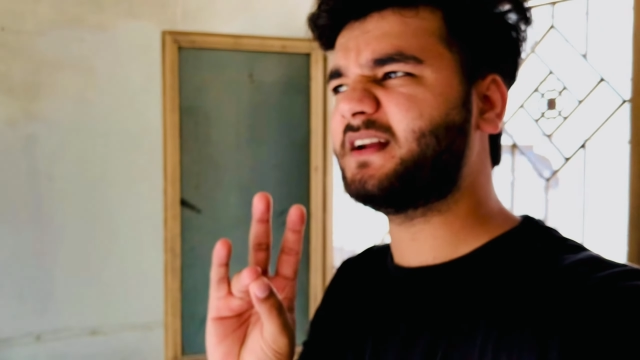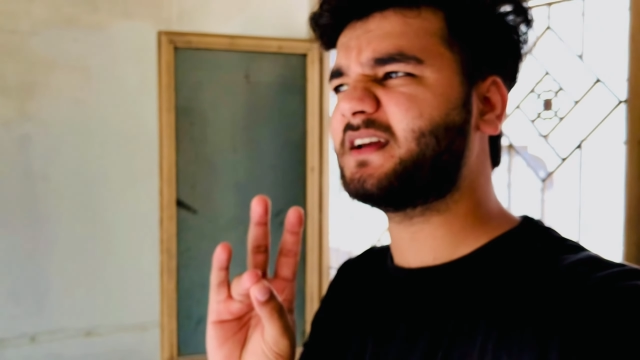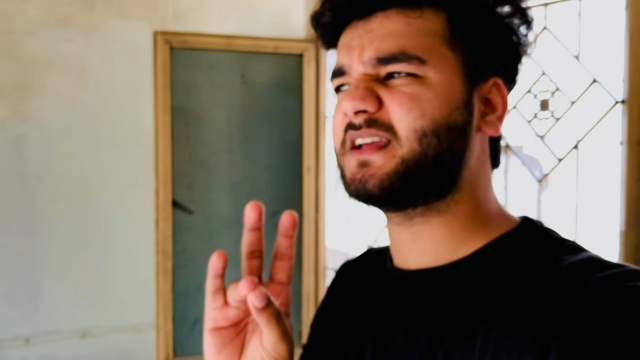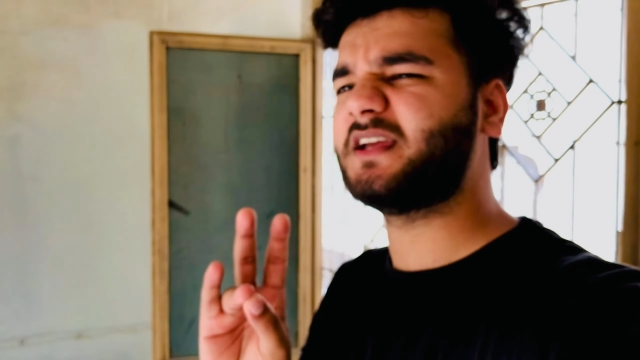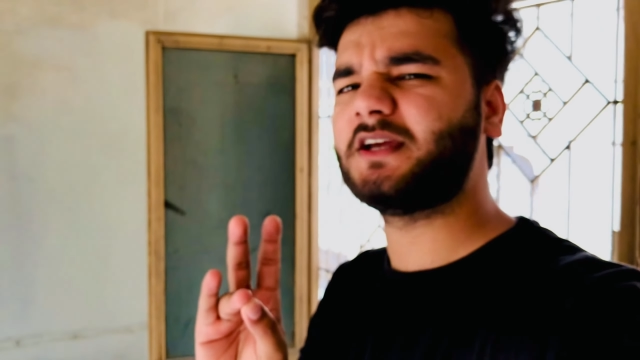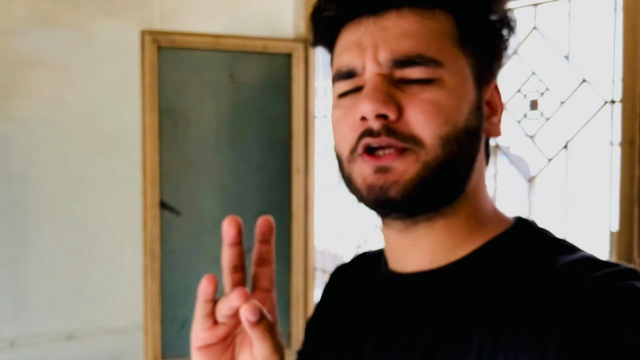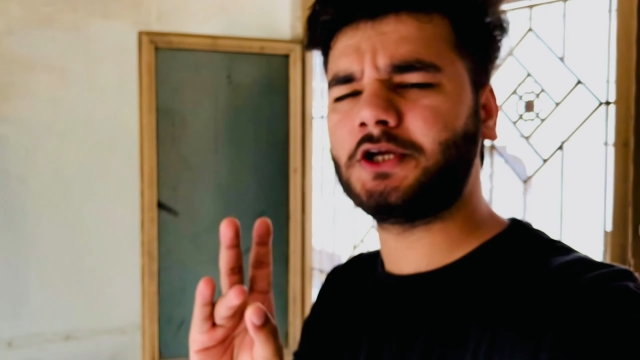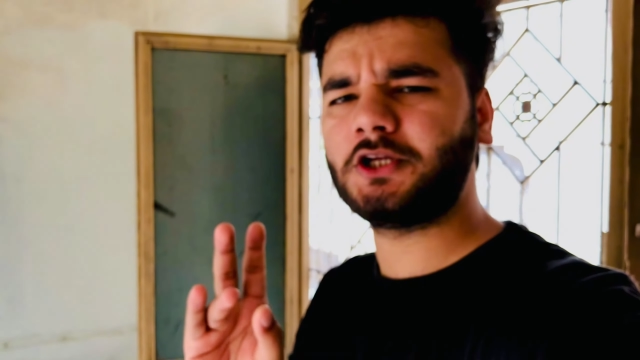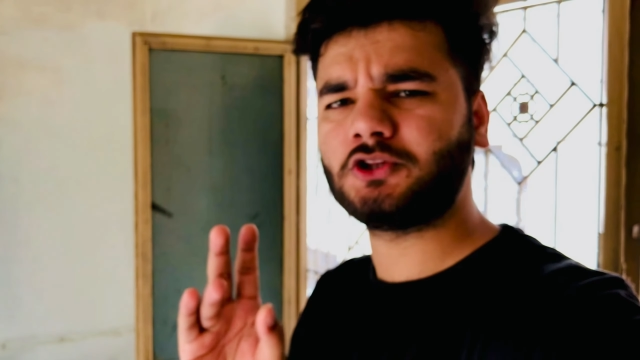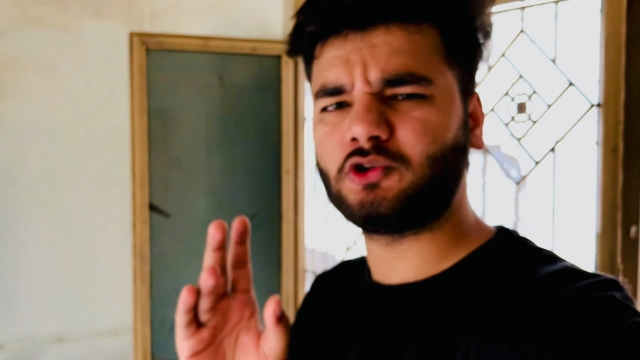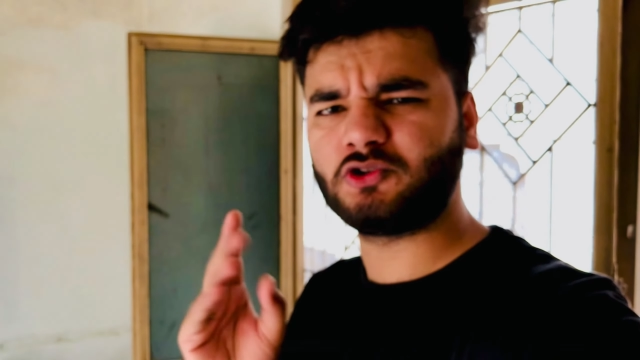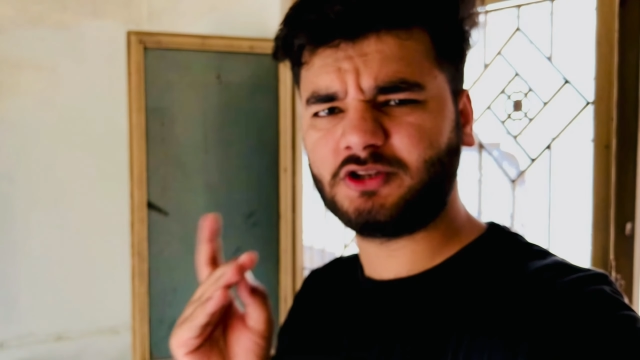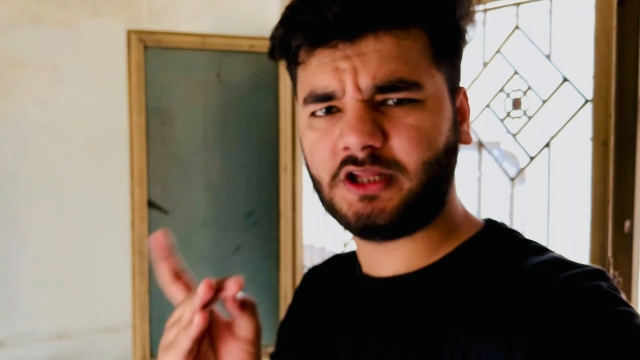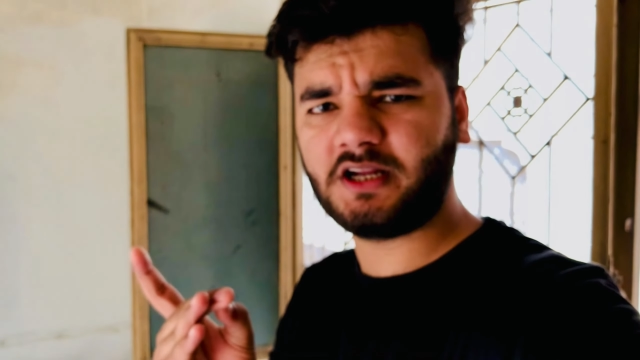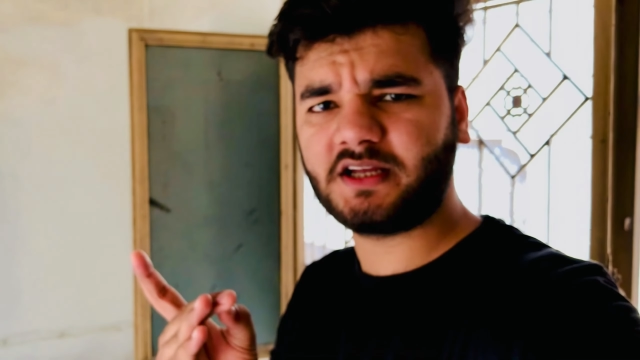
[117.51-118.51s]
रखेंगे
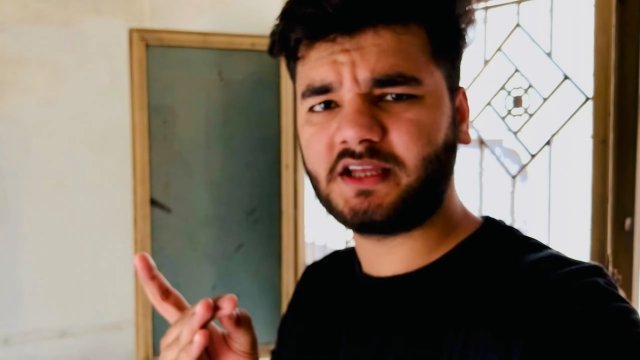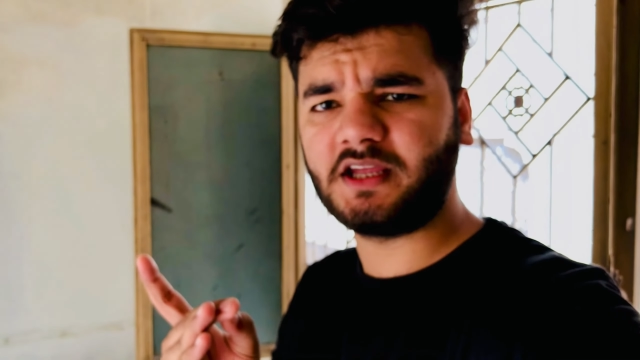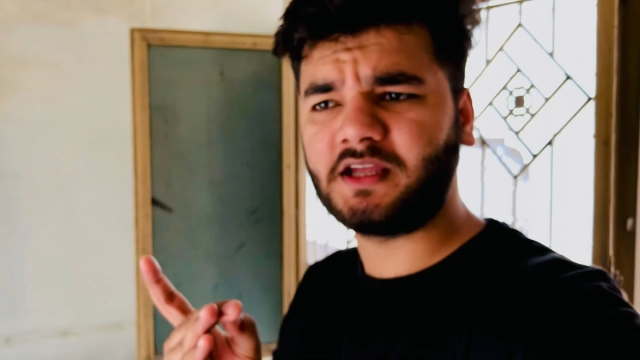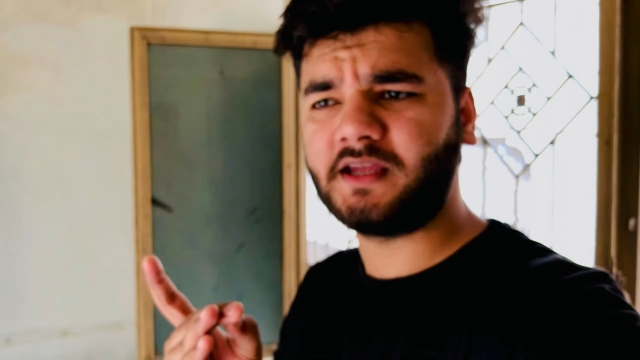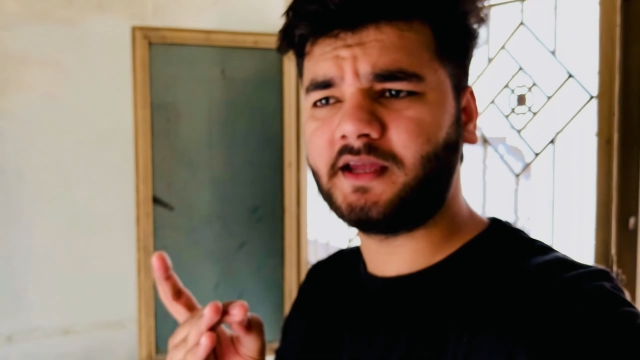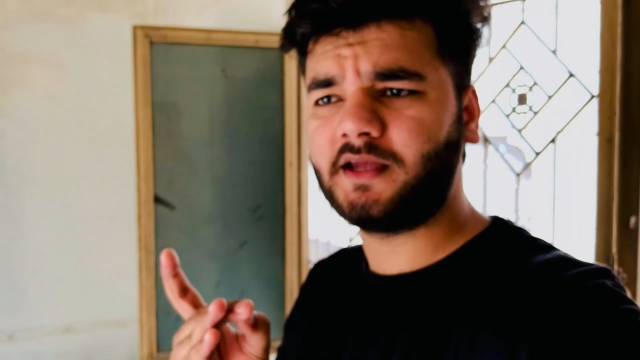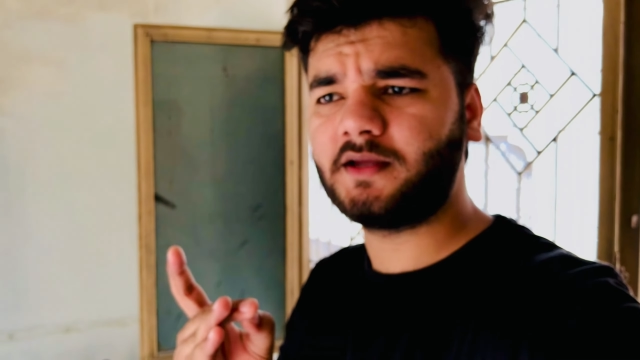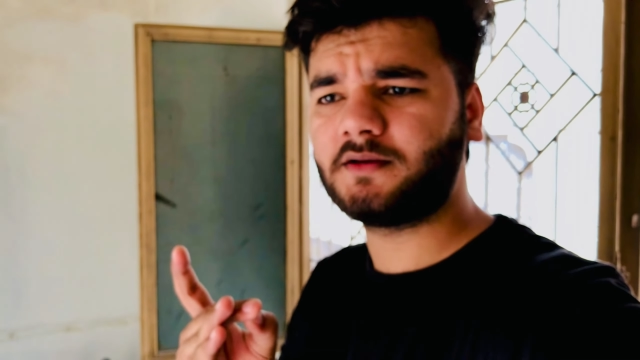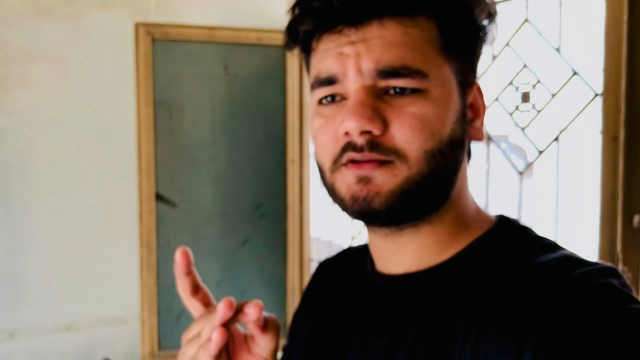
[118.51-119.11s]
तोते रखेंगे